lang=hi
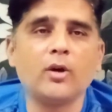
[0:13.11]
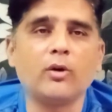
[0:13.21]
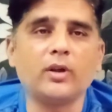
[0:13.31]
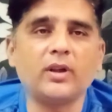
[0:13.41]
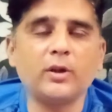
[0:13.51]

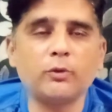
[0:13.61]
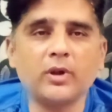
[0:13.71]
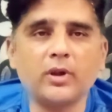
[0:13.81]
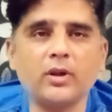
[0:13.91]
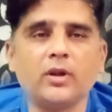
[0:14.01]
और टी
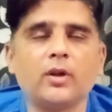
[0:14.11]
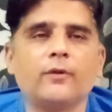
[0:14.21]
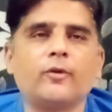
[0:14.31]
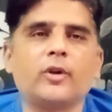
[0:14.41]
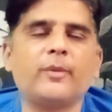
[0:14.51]
ट्वेंटी
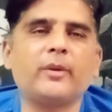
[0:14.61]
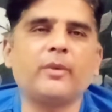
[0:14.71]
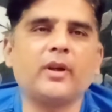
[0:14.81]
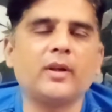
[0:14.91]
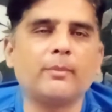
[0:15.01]
फॉर्मेट
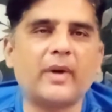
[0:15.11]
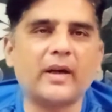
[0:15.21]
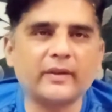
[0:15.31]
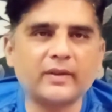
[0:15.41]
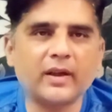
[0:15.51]
में
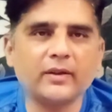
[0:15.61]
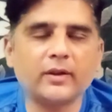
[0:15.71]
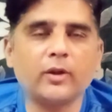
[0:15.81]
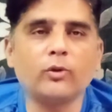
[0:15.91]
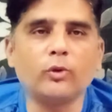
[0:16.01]
पाकिस्तान
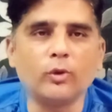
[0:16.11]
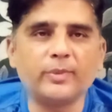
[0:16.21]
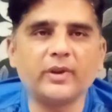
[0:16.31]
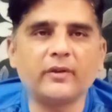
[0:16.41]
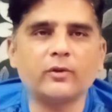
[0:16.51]
के
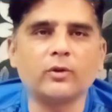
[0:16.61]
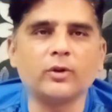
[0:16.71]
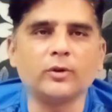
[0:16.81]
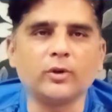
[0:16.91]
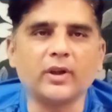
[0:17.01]
ओपनर्स
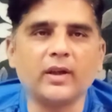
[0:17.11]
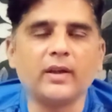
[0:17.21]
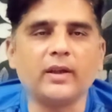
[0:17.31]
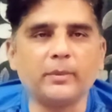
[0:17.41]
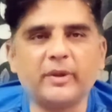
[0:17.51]
कौन होंगे
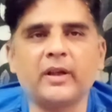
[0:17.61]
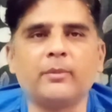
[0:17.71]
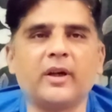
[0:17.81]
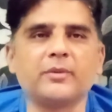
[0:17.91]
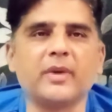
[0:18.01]
इन पर
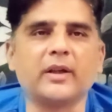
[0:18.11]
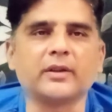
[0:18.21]
हम आज बात